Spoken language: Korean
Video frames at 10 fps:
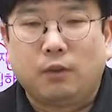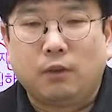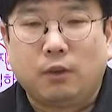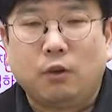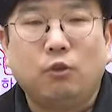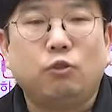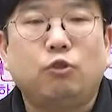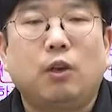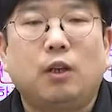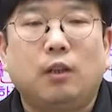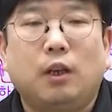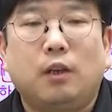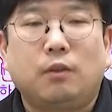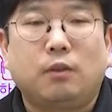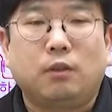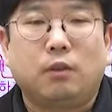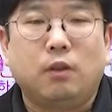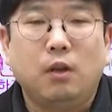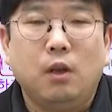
근데 경주라는 데 갔었거든요.